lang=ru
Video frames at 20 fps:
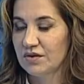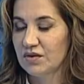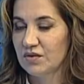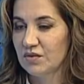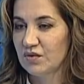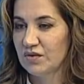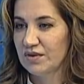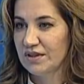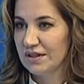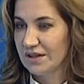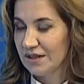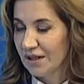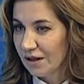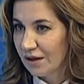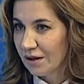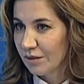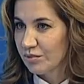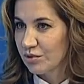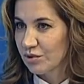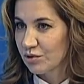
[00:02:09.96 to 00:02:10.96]
в
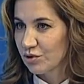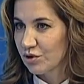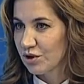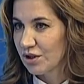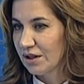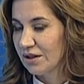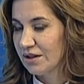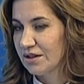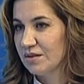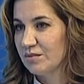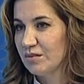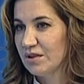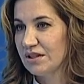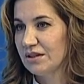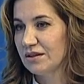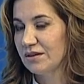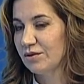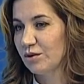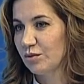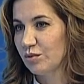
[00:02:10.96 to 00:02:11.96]
сетях обсуждалась
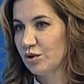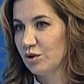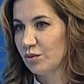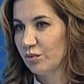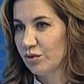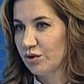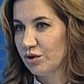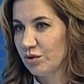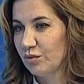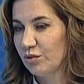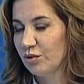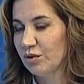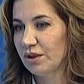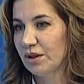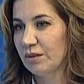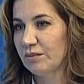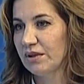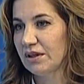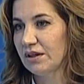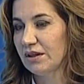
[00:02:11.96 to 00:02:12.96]
мысль о том, что почему к
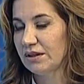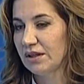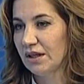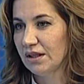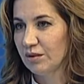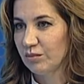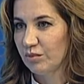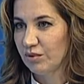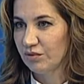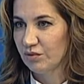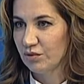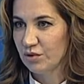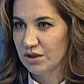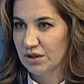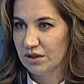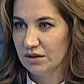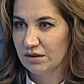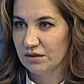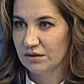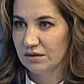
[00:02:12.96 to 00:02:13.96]
нам никогда не
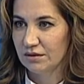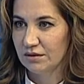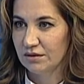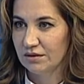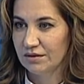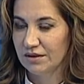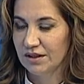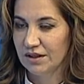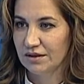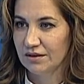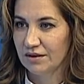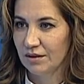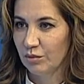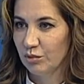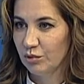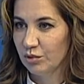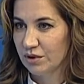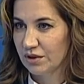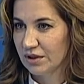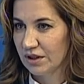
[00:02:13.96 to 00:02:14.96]
привозят а,
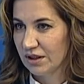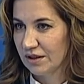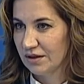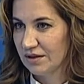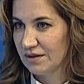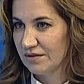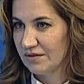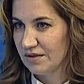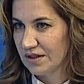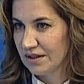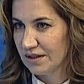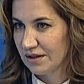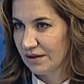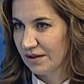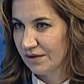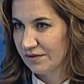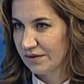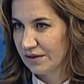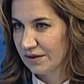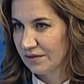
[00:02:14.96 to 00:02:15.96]
работы таких известных
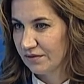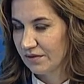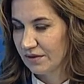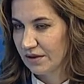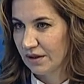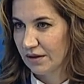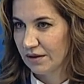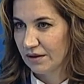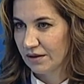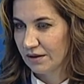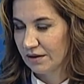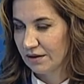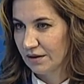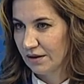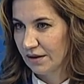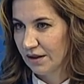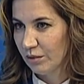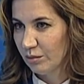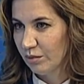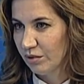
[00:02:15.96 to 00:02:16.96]
авторов, как Энни
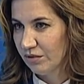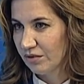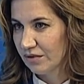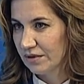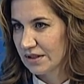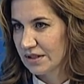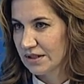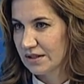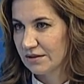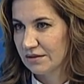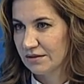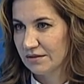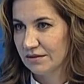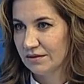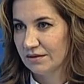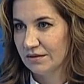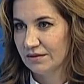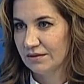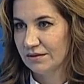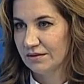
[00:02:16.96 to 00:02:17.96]
Лейбовец,
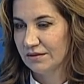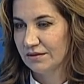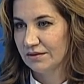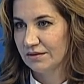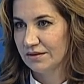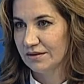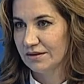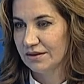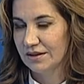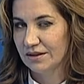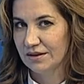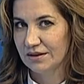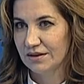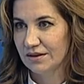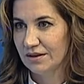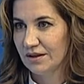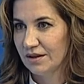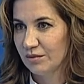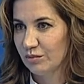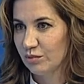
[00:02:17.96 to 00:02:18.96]
а,
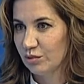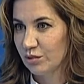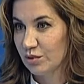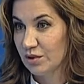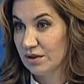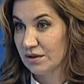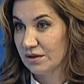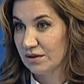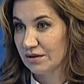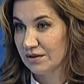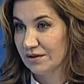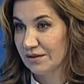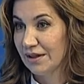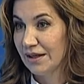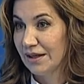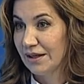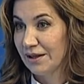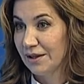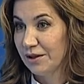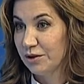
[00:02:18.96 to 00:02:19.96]
Диана Арбус а,
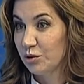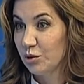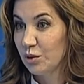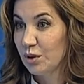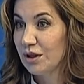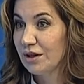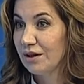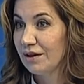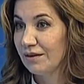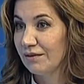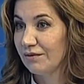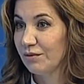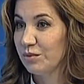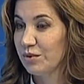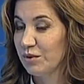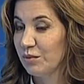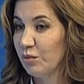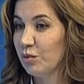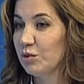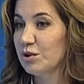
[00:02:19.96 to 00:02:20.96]
и других, в
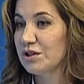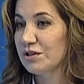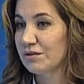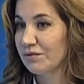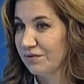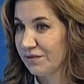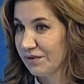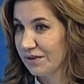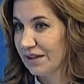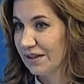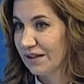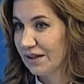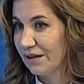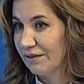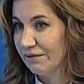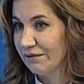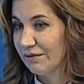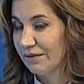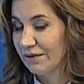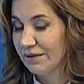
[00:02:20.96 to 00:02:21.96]
общем, монстров
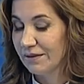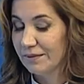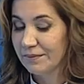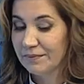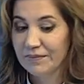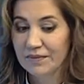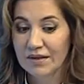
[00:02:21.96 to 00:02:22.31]
фотографий. Да?